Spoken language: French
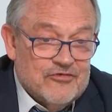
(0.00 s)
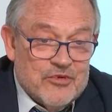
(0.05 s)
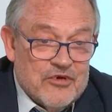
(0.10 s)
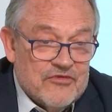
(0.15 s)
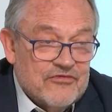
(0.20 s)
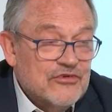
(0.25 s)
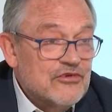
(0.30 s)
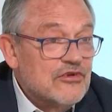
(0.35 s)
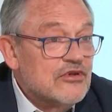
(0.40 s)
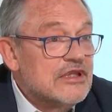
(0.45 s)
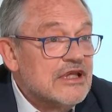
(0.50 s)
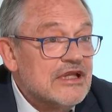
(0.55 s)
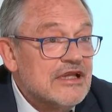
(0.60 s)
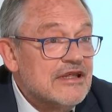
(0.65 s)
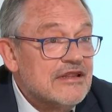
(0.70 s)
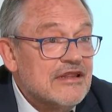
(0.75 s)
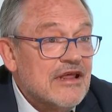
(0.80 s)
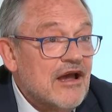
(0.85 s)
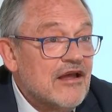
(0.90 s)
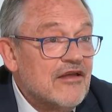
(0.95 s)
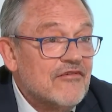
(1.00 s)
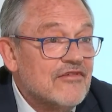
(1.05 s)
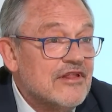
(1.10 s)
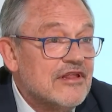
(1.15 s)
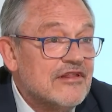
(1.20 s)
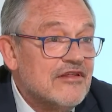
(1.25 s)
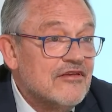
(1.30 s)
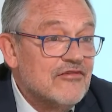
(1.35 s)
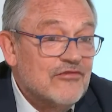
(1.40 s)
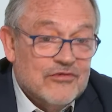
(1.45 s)
peux vous donner les tarifs
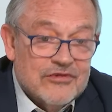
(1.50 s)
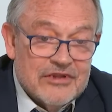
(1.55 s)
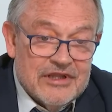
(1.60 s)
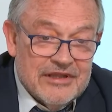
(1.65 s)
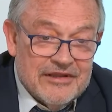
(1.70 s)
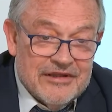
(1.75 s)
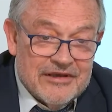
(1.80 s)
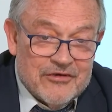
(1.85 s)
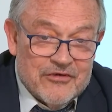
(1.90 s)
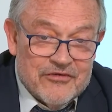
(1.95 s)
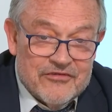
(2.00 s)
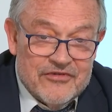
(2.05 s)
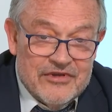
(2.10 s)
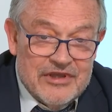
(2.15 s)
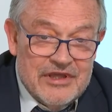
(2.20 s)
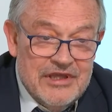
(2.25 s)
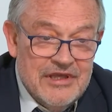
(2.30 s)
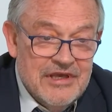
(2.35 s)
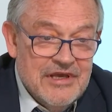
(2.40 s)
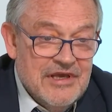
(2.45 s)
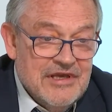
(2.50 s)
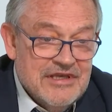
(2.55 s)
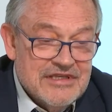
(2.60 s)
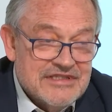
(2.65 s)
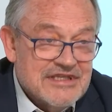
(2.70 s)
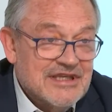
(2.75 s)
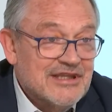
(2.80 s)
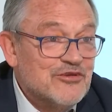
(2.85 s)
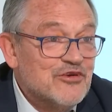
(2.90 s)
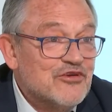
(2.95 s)
d'adhésion de l'ANACOFI. Justement, parce que...
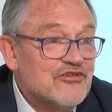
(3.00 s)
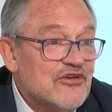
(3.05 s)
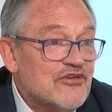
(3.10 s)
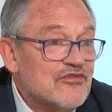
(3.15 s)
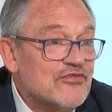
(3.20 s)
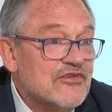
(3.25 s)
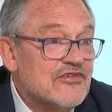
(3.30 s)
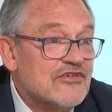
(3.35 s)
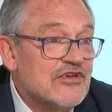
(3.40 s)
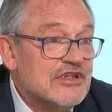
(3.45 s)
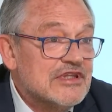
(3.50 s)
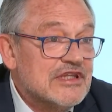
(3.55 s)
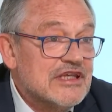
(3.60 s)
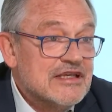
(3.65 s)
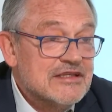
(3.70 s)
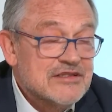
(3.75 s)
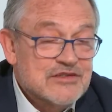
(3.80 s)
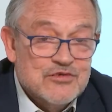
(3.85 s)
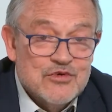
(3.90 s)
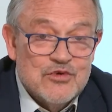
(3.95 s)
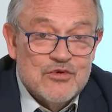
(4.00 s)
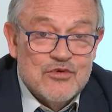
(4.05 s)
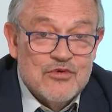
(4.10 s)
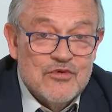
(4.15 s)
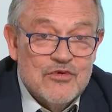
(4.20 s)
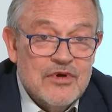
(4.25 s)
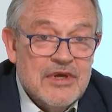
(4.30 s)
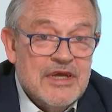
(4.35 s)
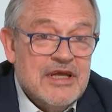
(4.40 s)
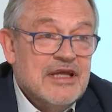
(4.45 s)
C'est 275
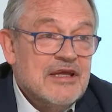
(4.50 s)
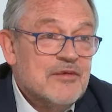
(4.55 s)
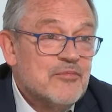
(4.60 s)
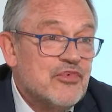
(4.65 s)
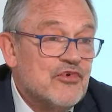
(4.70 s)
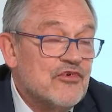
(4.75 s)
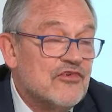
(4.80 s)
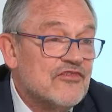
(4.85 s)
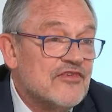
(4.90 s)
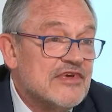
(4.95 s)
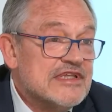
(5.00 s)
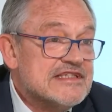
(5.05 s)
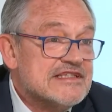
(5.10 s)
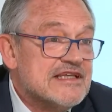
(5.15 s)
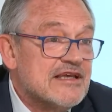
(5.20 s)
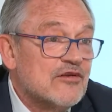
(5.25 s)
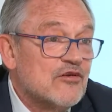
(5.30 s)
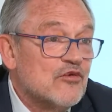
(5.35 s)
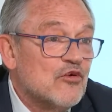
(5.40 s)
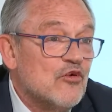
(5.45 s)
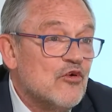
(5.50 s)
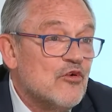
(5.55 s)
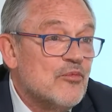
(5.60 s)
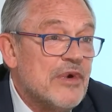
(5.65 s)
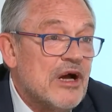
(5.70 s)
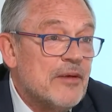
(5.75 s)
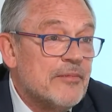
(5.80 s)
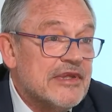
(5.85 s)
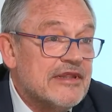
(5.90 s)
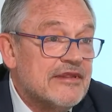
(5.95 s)
euros plus 25 euros
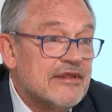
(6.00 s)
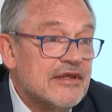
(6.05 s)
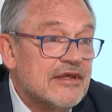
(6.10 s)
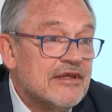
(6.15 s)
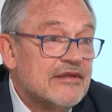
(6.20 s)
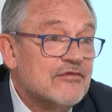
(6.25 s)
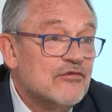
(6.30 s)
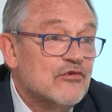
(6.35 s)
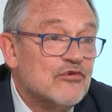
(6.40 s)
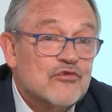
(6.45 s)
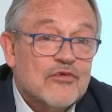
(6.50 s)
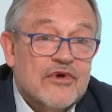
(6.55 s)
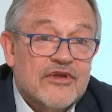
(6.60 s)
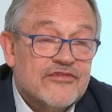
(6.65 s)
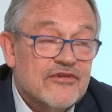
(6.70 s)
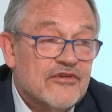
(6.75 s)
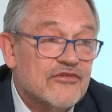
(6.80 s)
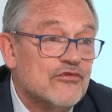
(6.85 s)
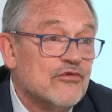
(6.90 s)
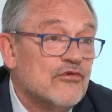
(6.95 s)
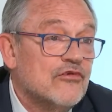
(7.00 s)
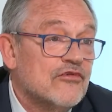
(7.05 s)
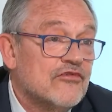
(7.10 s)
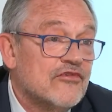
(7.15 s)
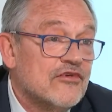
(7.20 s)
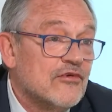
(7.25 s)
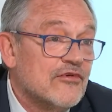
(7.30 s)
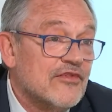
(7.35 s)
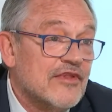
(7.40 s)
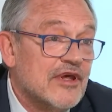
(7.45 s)
par métier, donc 300 hmm. euros
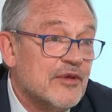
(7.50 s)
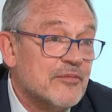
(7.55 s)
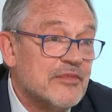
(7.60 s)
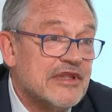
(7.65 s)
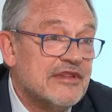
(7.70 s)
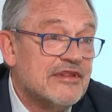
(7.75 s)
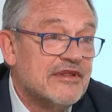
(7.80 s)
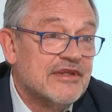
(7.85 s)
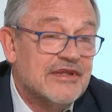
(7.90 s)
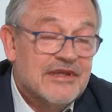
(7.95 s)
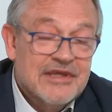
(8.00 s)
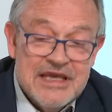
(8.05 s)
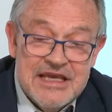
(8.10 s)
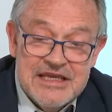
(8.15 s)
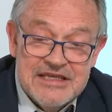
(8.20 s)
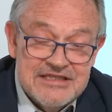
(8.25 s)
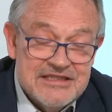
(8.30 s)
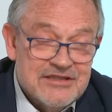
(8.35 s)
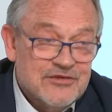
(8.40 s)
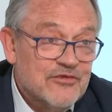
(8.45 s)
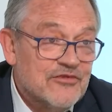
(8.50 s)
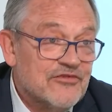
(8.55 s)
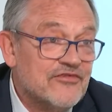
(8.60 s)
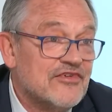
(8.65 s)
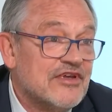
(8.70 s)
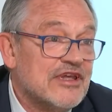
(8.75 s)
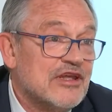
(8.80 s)
si on a un métier. Si on fait